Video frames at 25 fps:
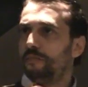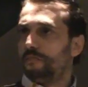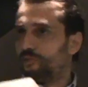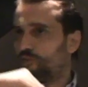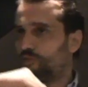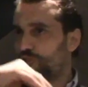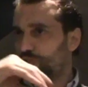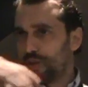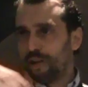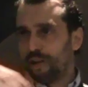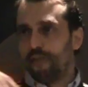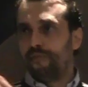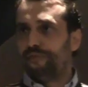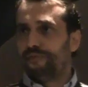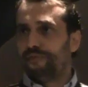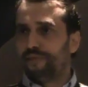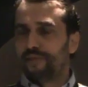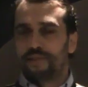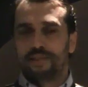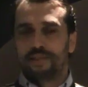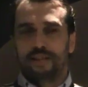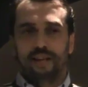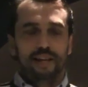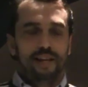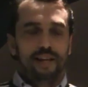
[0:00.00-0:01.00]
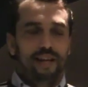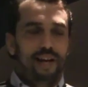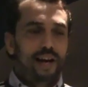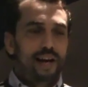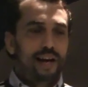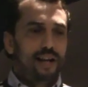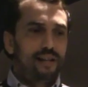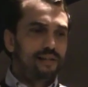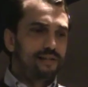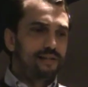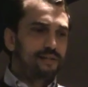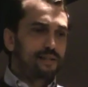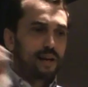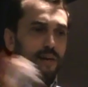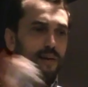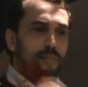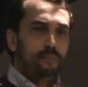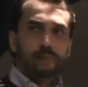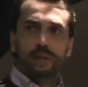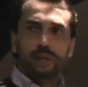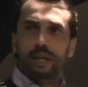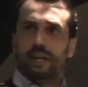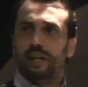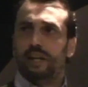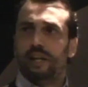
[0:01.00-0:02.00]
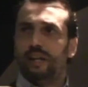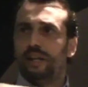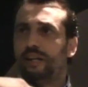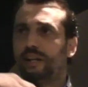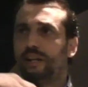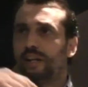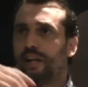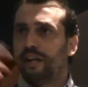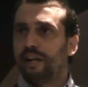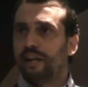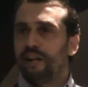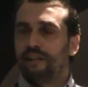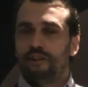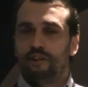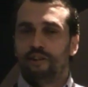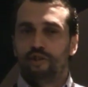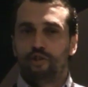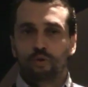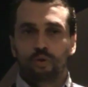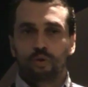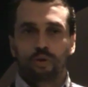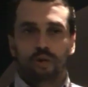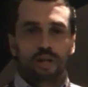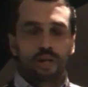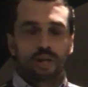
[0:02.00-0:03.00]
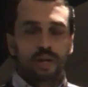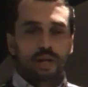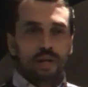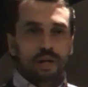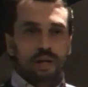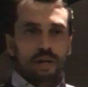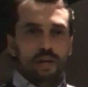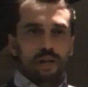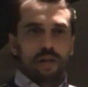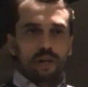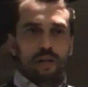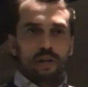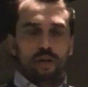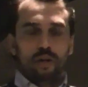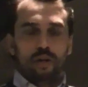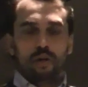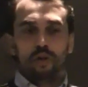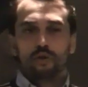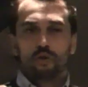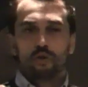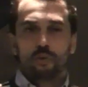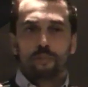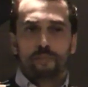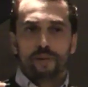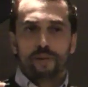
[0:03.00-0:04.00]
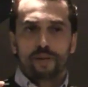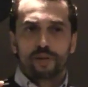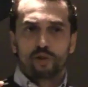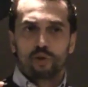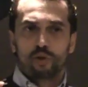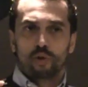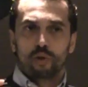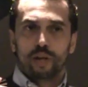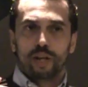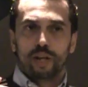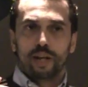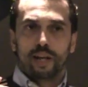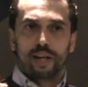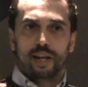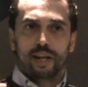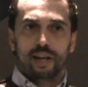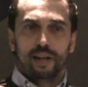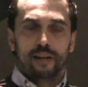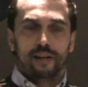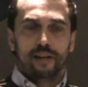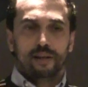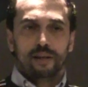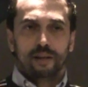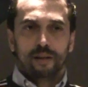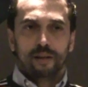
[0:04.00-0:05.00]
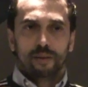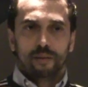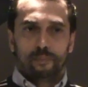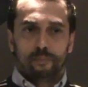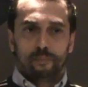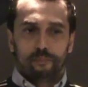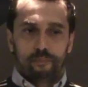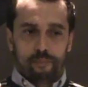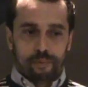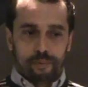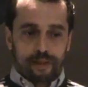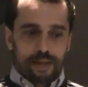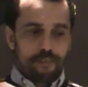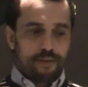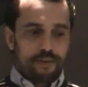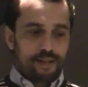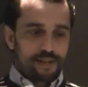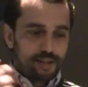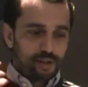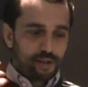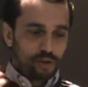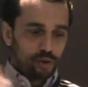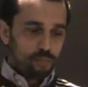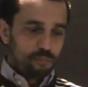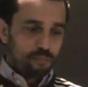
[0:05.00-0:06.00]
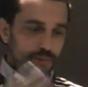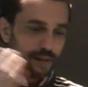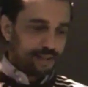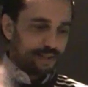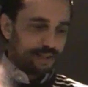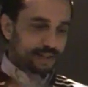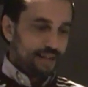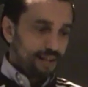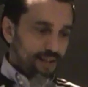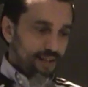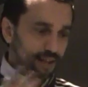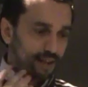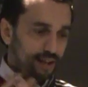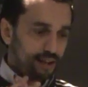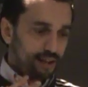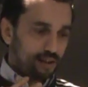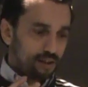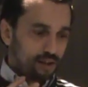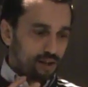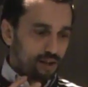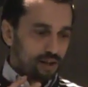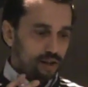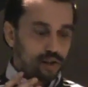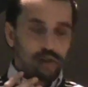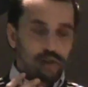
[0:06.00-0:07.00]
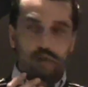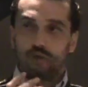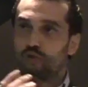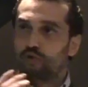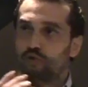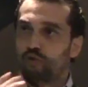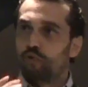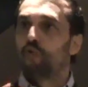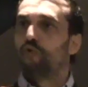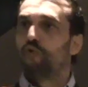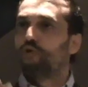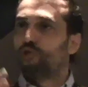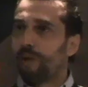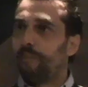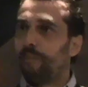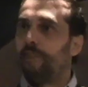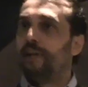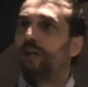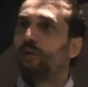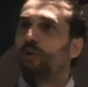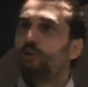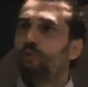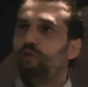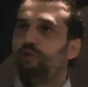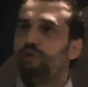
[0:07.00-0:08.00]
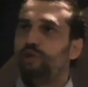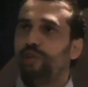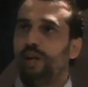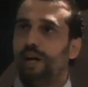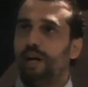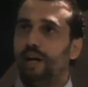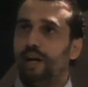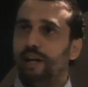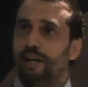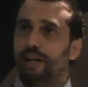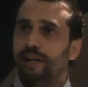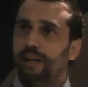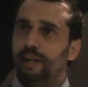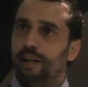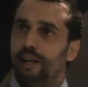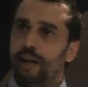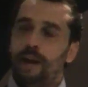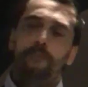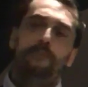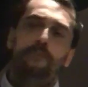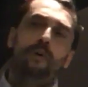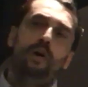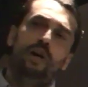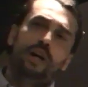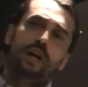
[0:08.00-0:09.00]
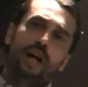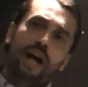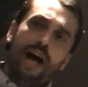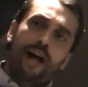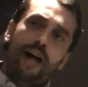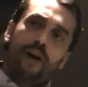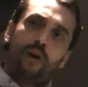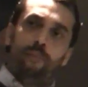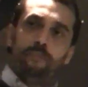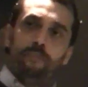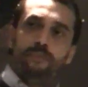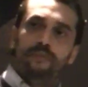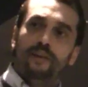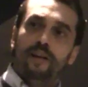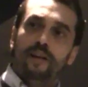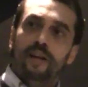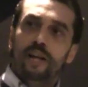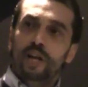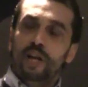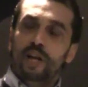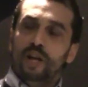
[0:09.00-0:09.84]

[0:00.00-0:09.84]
chef Stellati, Scabin, Cannavacciù loro sono persone che prima si sono basate eh, su saper cucinare e poi Rop...